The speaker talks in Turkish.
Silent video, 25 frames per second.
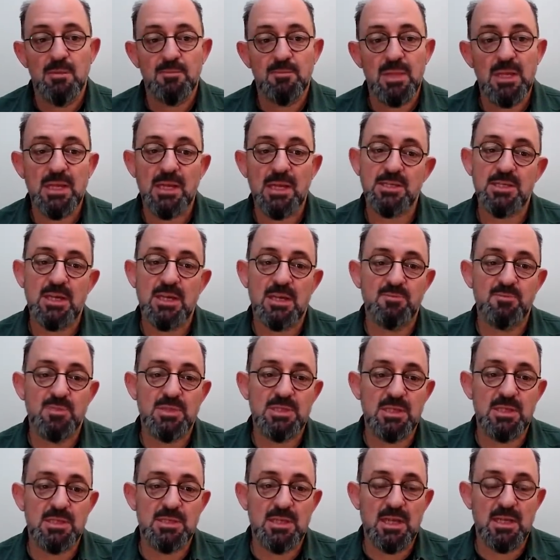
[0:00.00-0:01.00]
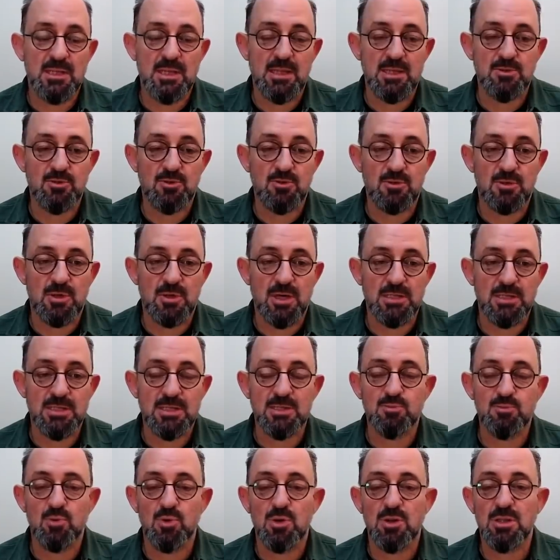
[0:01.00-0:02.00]
Bilgecan biz de senden çok
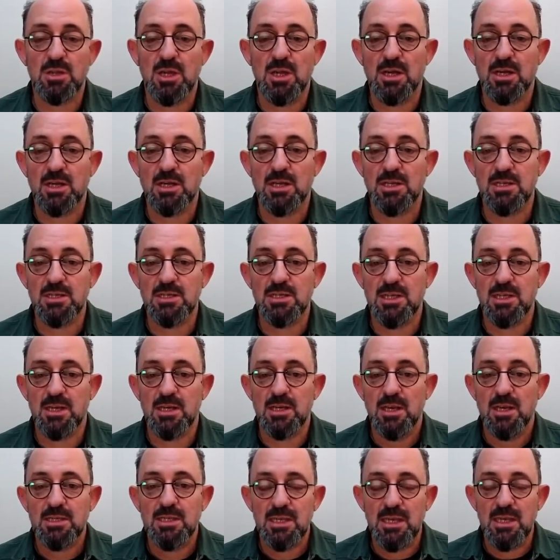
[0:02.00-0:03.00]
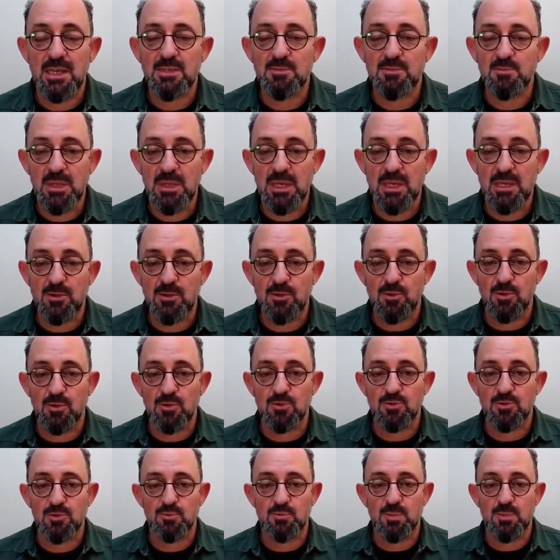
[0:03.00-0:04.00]
razıyız. Bu arada arkadaşlar diyet miyet
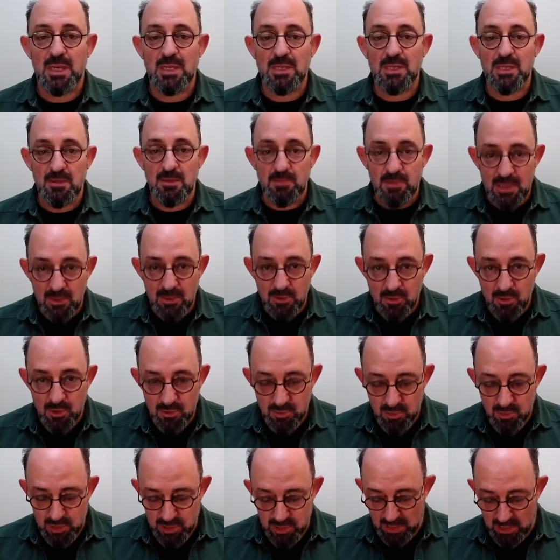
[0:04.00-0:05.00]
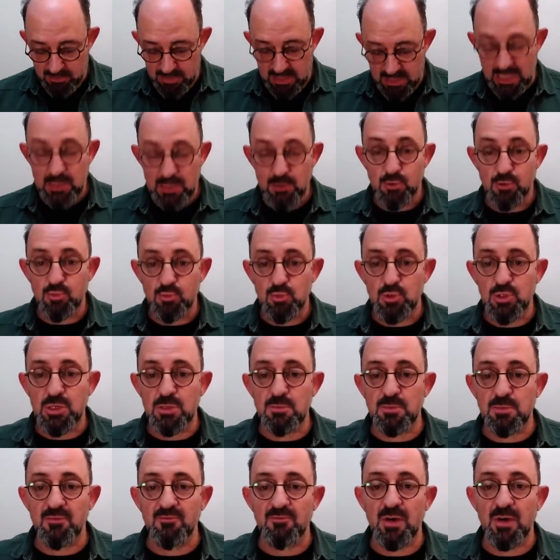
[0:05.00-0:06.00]
diyorsunuz. Ben yemin ediyorum şamrel yutmuş
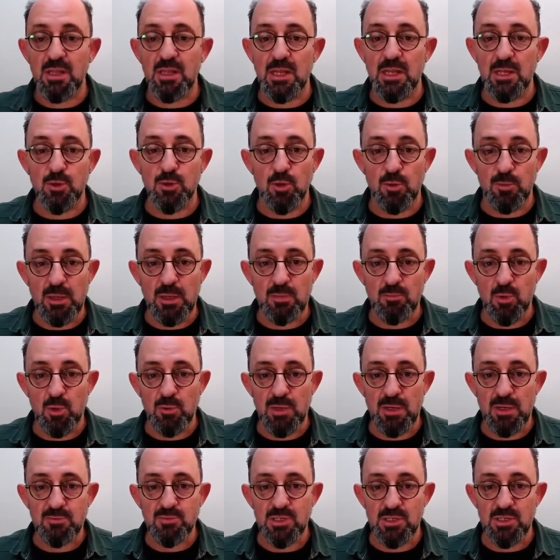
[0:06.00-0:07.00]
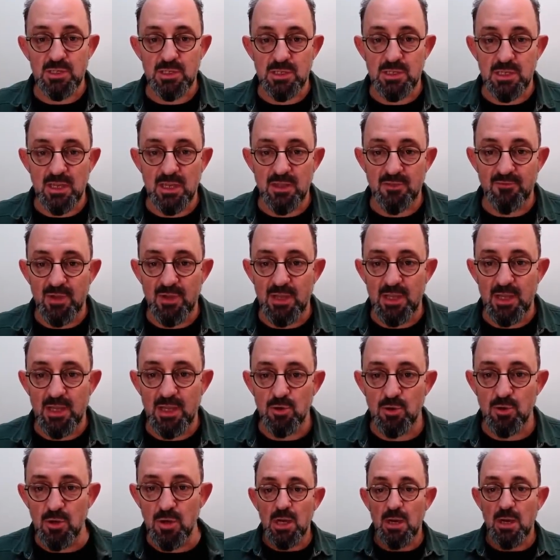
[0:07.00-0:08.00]
gibiyim. Valla göbeğim möbeğim çıktı. Diyet falan
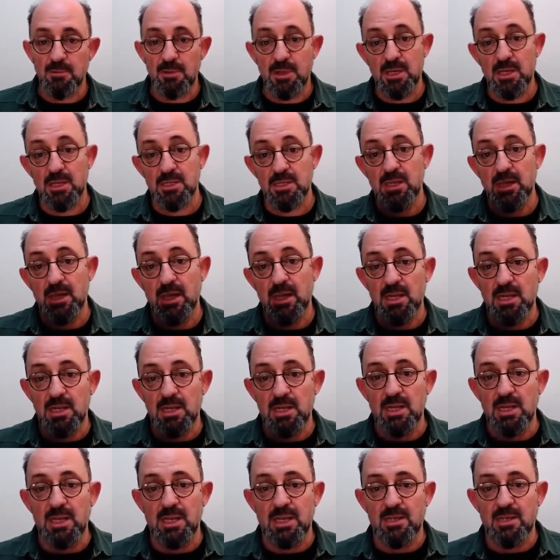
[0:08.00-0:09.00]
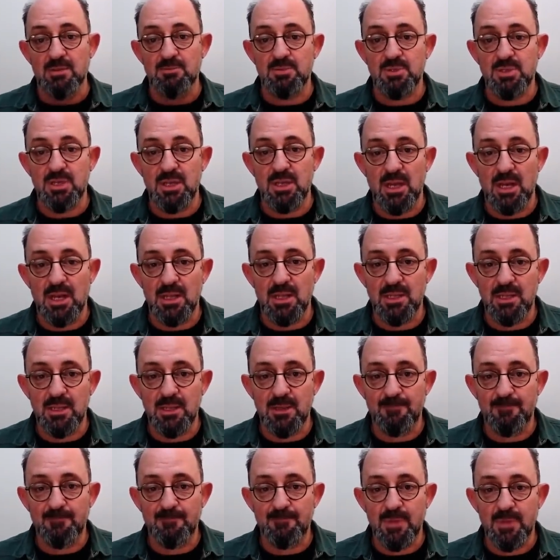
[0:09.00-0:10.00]
yok. Kameranın ayarlarıyla ilgili bir şey herhalde.
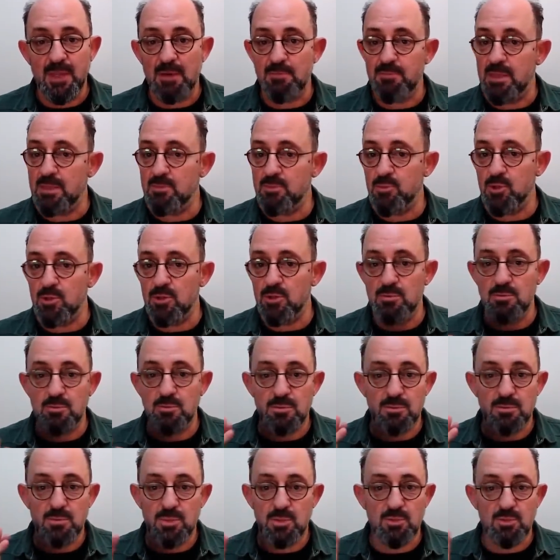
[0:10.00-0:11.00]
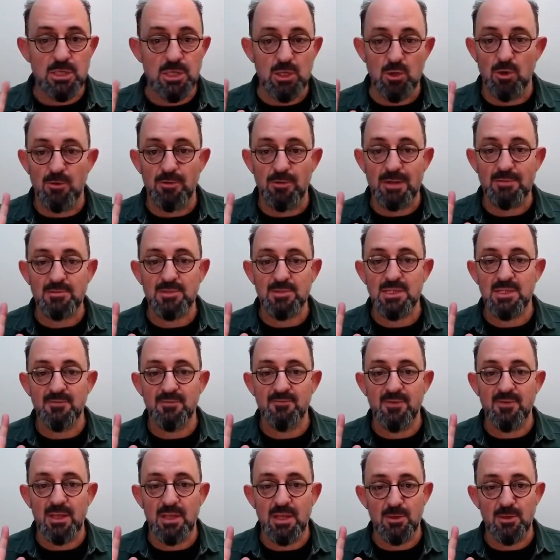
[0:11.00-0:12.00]
Yani bilmiyorum. Kilo vermişliğim
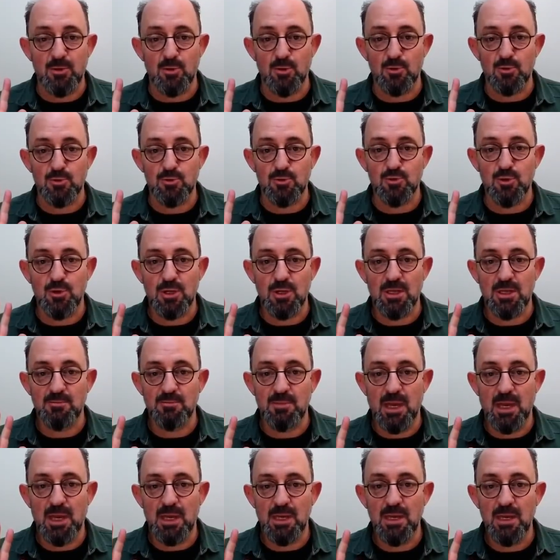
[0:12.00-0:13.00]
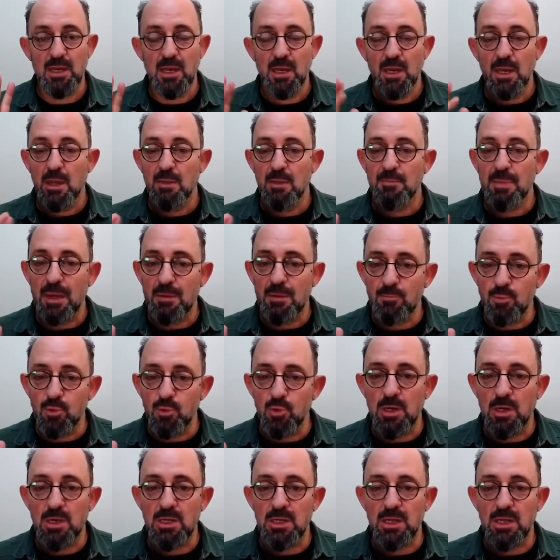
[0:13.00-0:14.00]
falan yok. Onu söyleyeyim yani. Ben bu
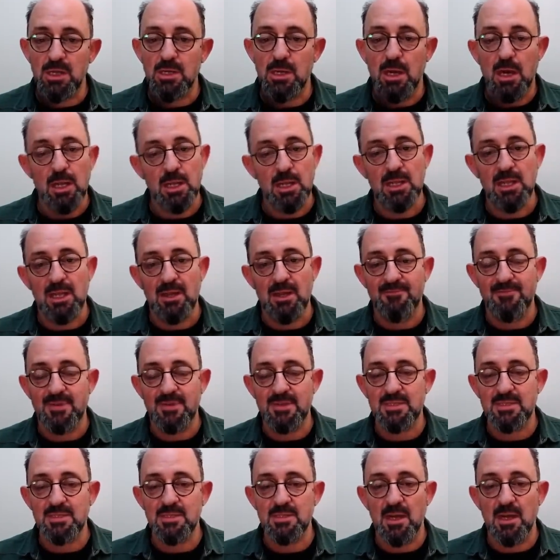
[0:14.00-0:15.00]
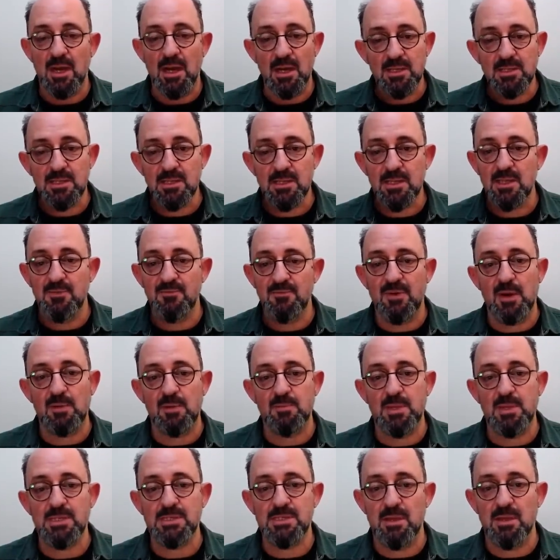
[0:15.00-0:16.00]
aralar Allah affetsin anti ifa
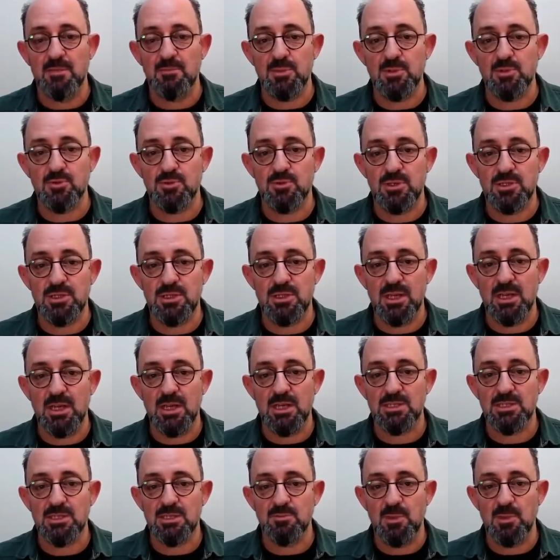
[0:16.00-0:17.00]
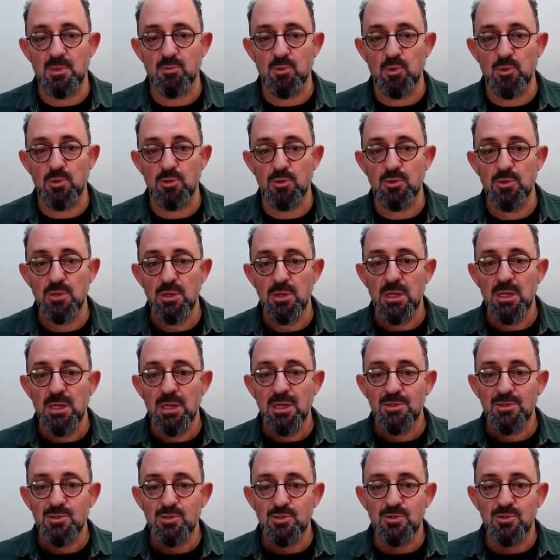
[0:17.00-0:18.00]
beslenme sürecine geçtim gibi oldu.
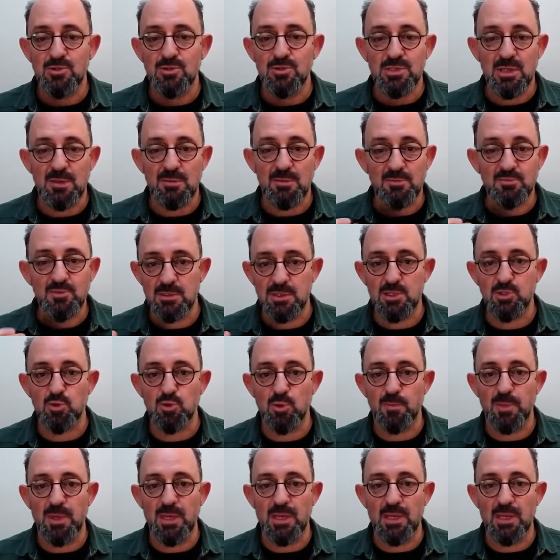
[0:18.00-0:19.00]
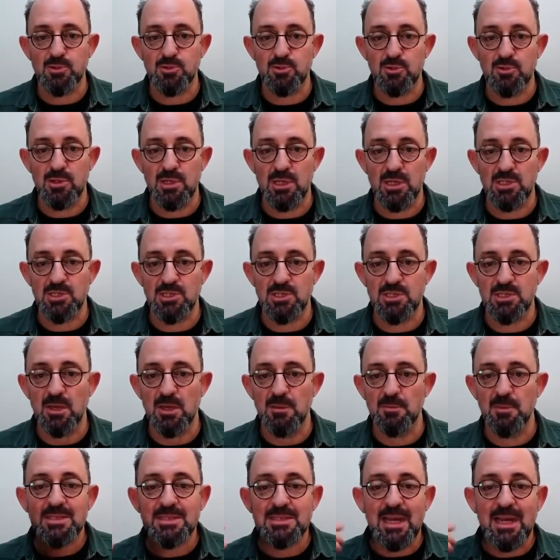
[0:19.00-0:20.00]
Çünkü sebep diş operasyonu geçireceğim.
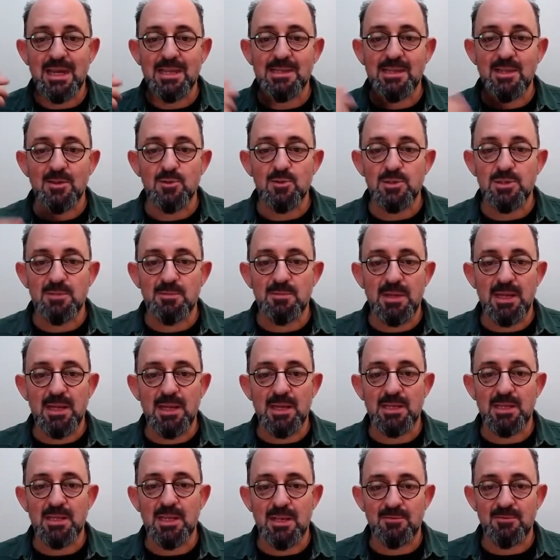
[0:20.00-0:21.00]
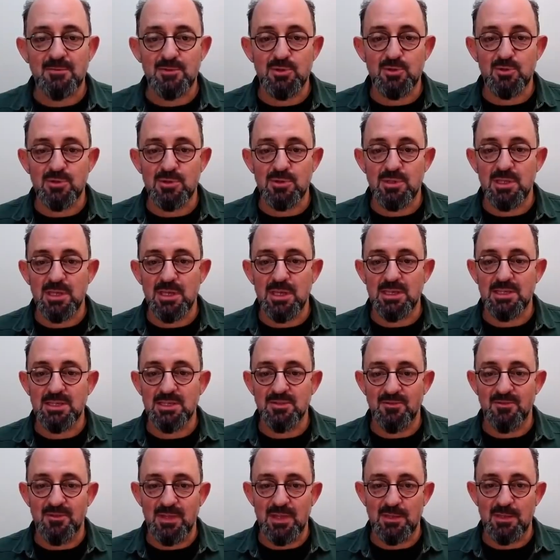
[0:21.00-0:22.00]
Zaten o zamana kadar vücut direnci
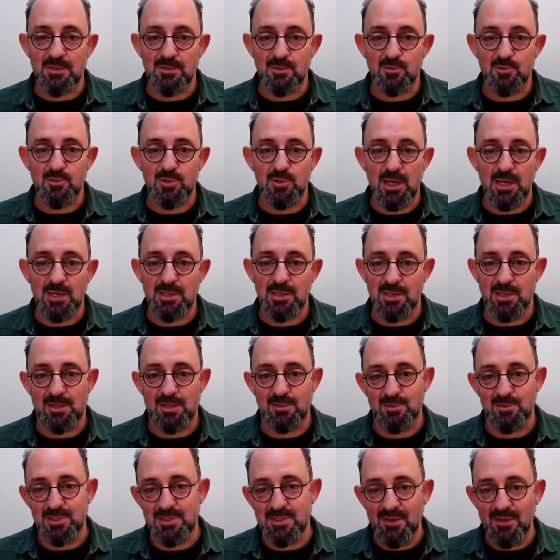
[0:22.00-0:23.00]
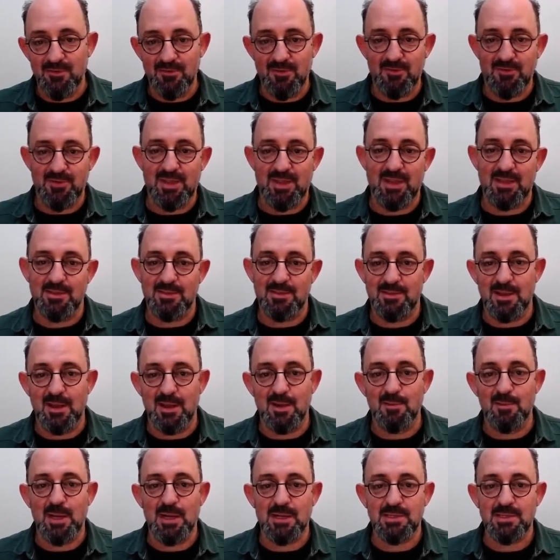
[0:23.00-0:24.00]
falan düşer diye biz hafiften
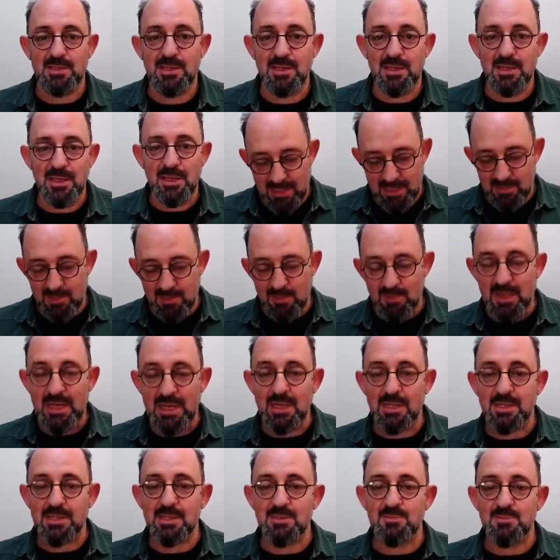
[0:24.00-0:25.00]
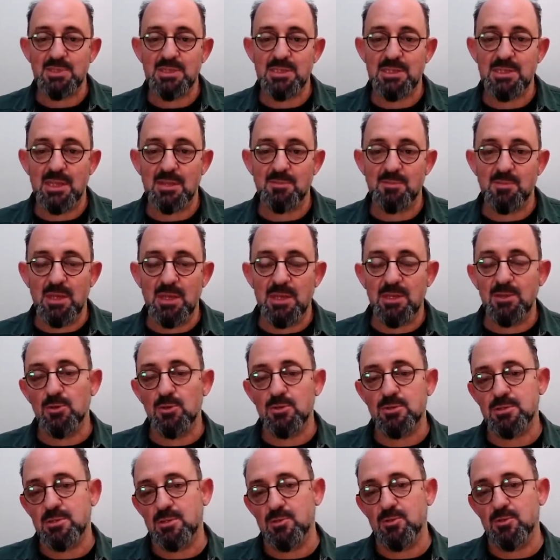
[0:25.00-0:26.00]
abarttık. Ama ben ettim siz etmeyin.
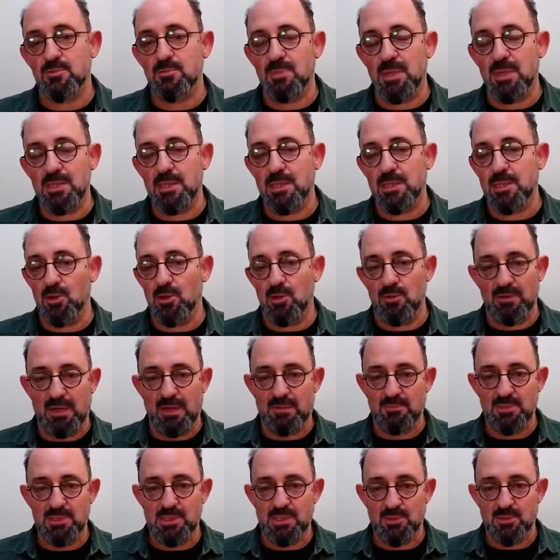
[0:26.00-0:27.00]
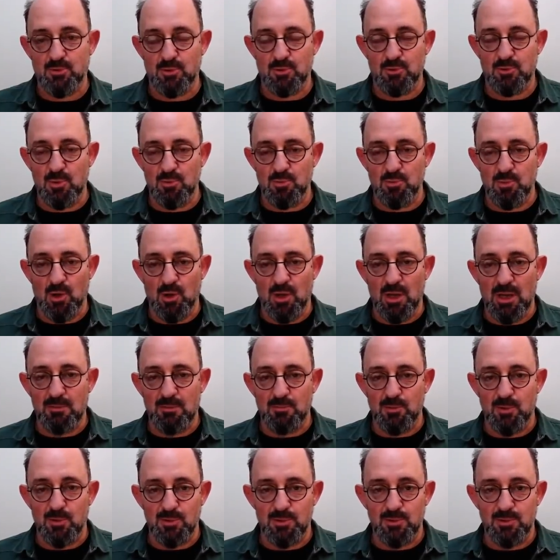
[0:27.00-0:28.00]
Yoksa normalde kilo vermişlik durumum yok
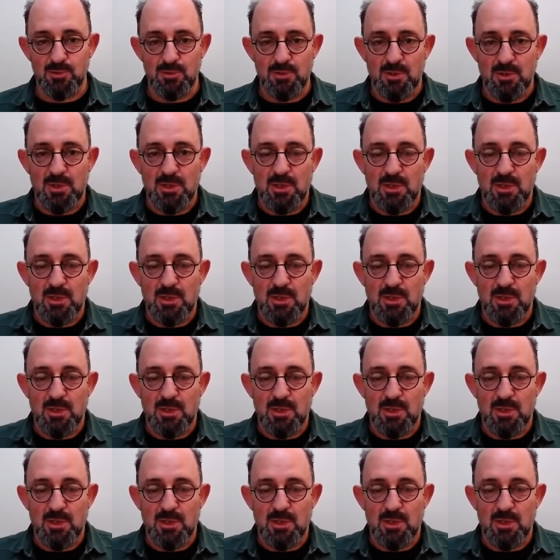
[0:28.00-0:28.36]
hamdolsun